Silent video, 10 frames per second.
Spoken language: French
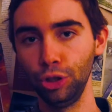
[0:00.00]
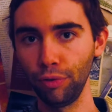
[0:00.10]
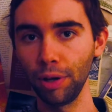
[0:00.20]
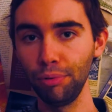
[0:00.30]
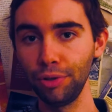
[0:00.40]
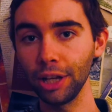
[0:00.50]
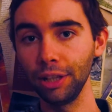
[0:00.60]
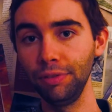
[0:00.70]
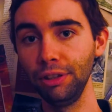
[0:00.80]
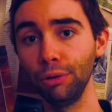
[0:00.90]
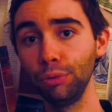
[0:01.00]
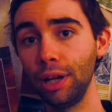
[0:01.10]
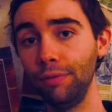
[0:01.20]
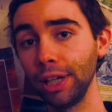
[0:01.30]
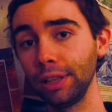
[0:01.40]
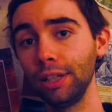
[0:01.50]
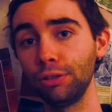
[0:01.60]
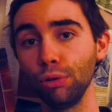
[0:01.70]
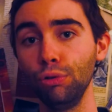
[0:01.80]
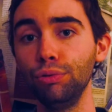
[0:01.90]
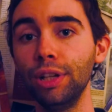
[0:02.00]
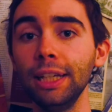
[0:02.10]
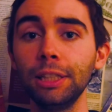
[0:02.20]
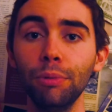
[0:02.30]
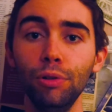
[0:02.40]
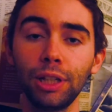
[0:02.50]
Je ferai plus tard des vidéos de la vérité sur le judaïsme,